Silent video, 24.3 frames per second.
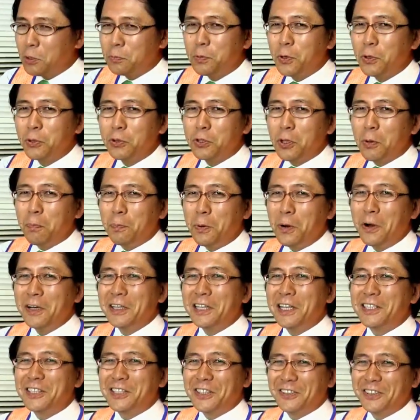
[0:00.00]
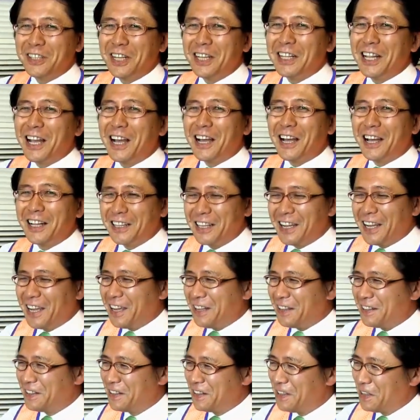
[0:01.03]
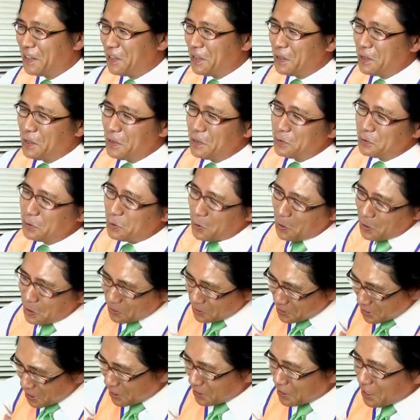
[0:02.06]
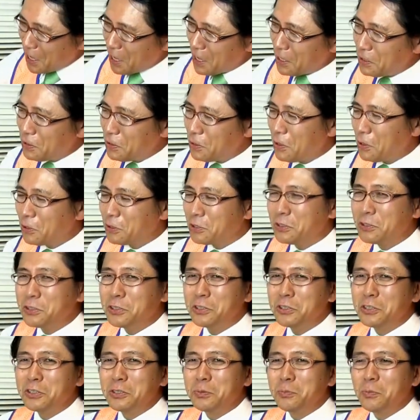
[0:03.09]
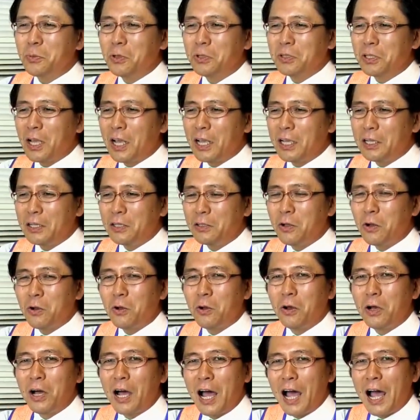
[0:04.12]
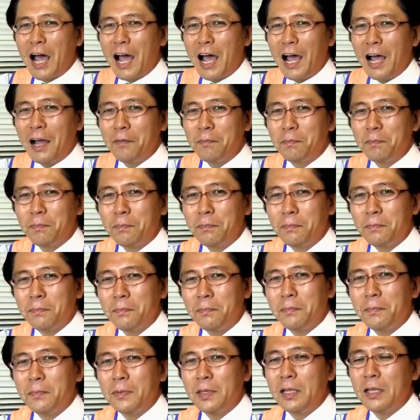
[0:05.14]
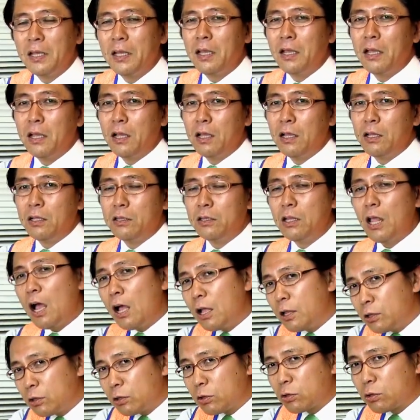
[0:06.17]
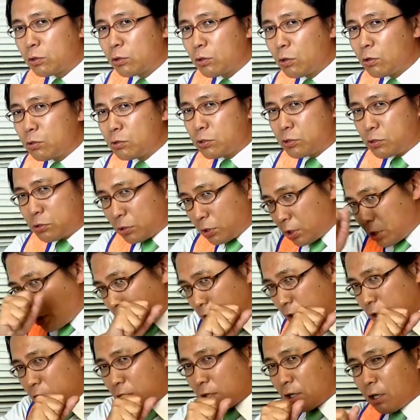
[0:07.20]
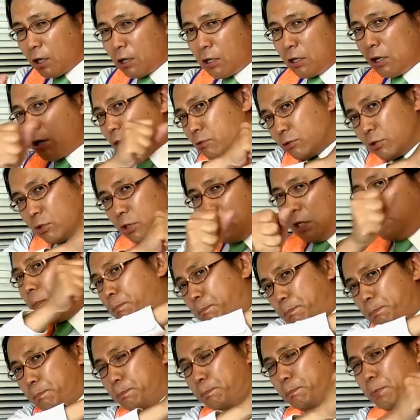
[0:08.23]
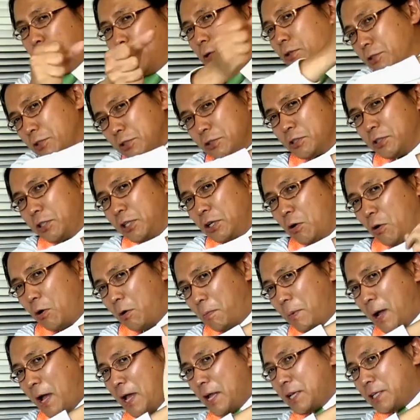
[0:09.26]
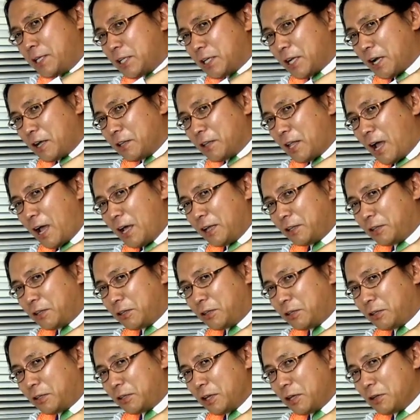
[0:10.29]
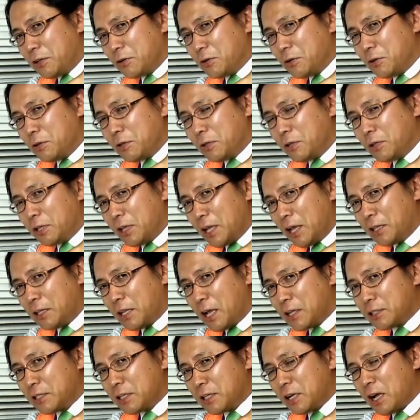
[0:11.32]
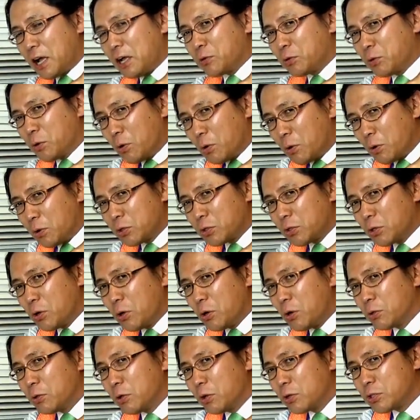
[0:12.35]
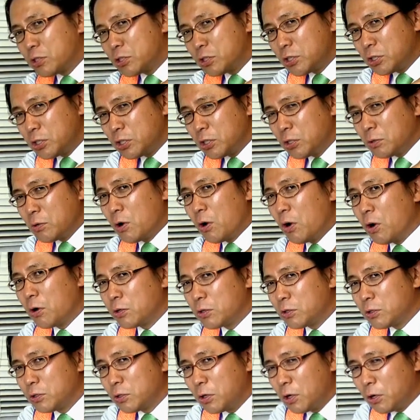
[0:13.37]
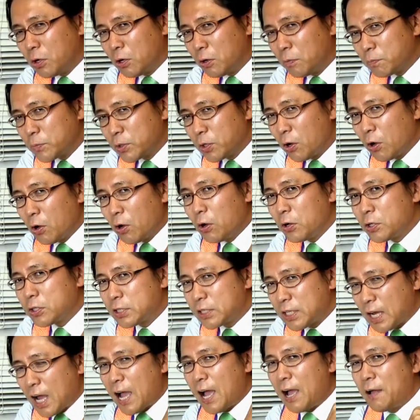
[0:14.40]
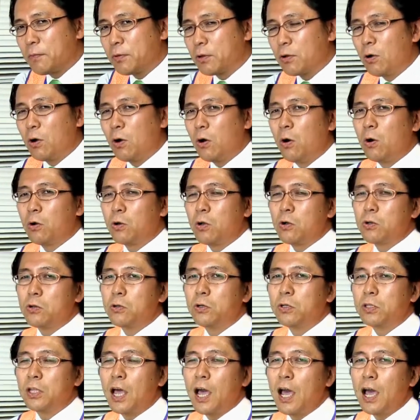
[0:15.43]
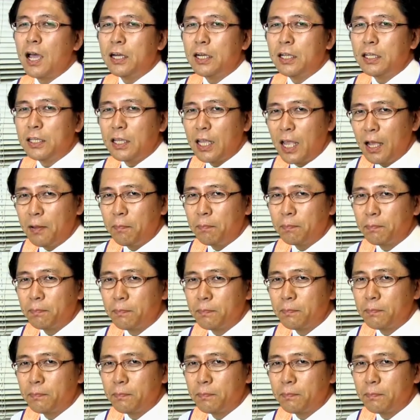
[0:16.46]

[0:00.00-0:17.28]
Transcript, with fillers: のフォントっぽいですよねなんかねそんな何の工夫もないロゴがなんと随契約一本釣りお前しかないってって言うんでなぜか東京の中央区の業者広告代理店